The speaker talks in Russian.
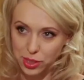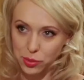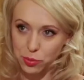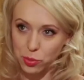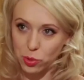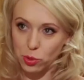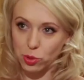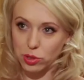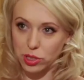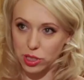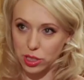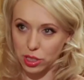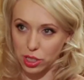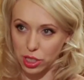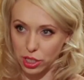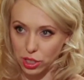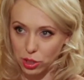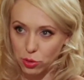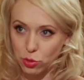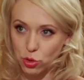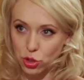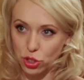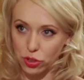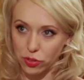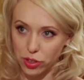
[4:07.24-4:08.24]
запросы, они
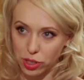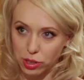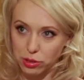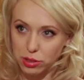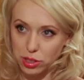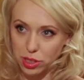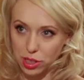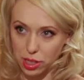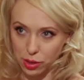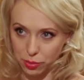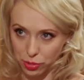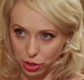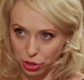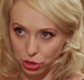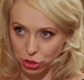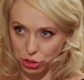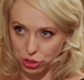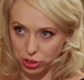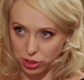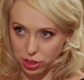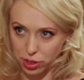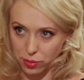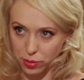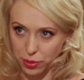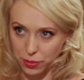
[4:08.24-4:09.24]
уже являются
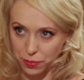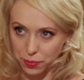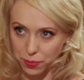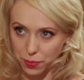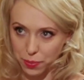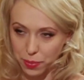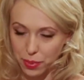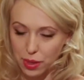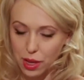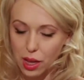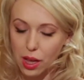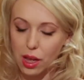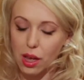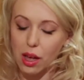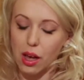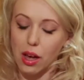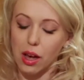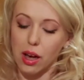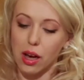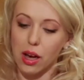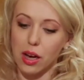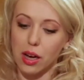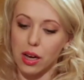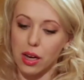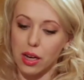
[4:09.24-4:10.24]
коммерческими. Да.
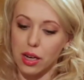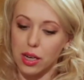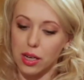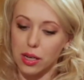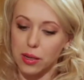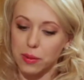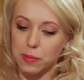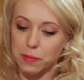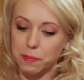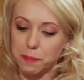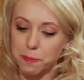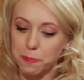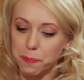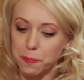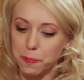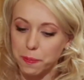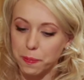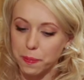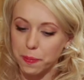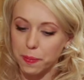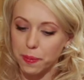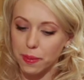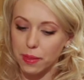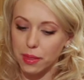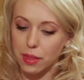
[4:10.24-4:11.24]
А
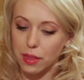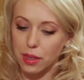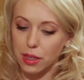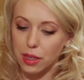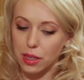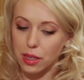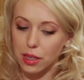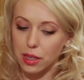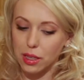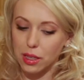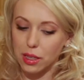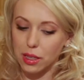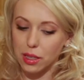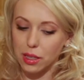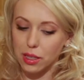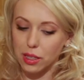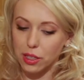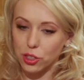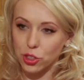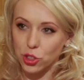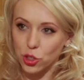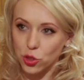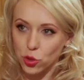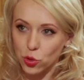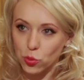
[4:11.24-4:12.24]

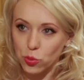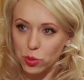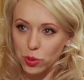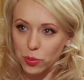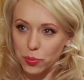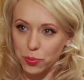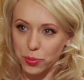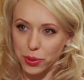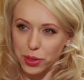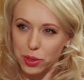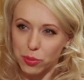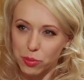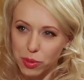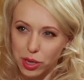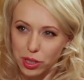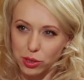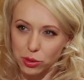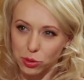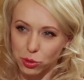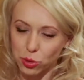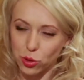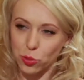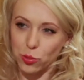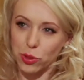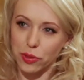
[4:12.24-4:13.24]
чтобы понимать,
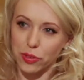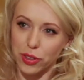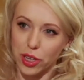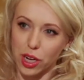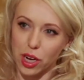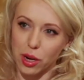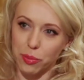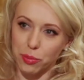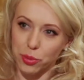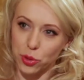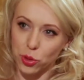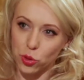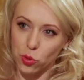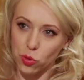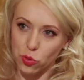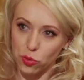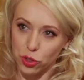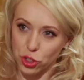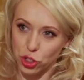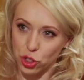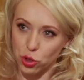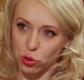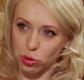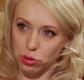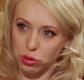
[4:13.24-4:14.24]
ну, грубо говоря, объем
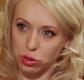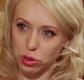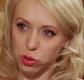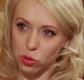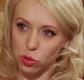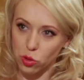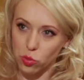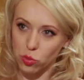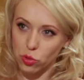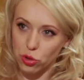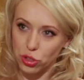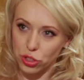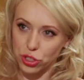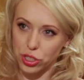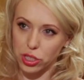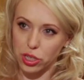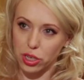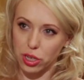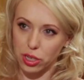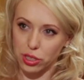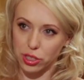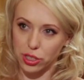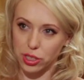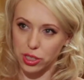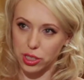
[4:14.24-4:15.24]
ваших услуг, можете
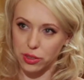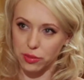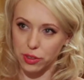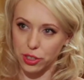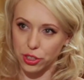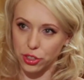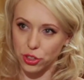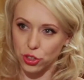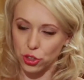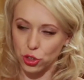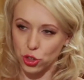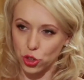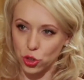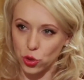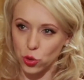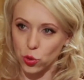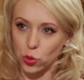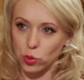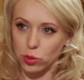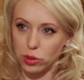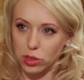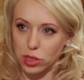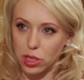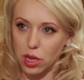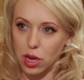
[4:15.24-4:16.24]
охарактеризовать,
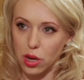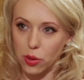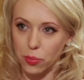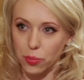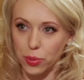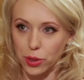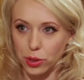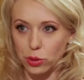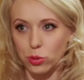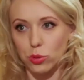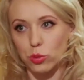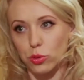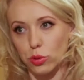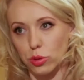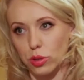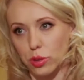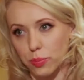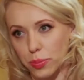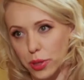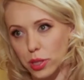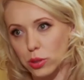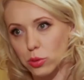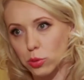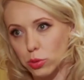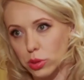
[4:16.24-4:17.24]
что за продукт,
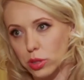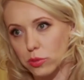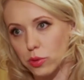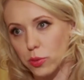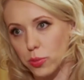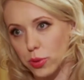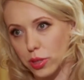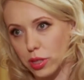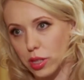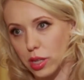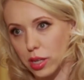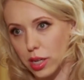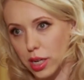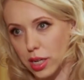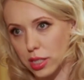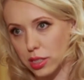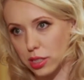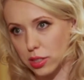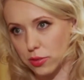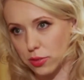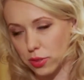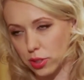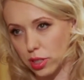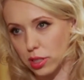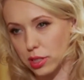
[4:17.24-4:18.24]
продукты вы
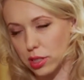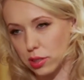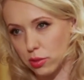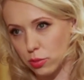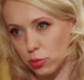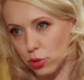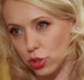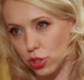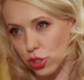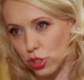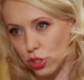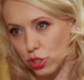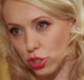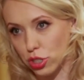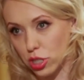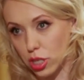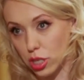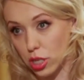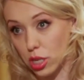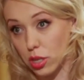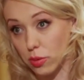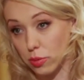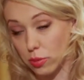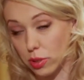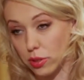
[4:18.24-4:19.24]
предлагаете финансовым
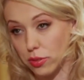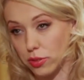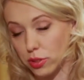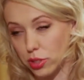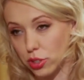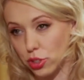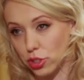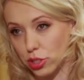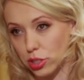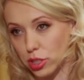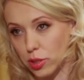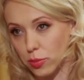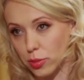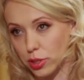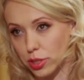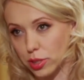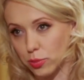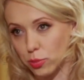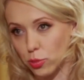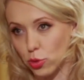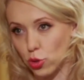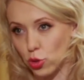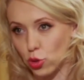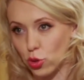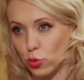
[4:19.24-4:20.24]
учреждениям и физическим
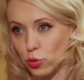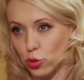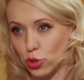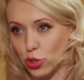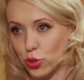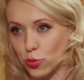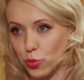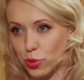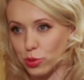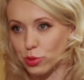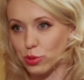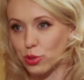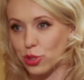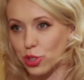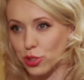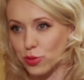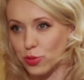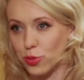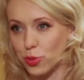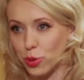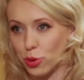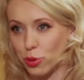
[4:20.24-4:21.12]
лицам? То есть что можно получить в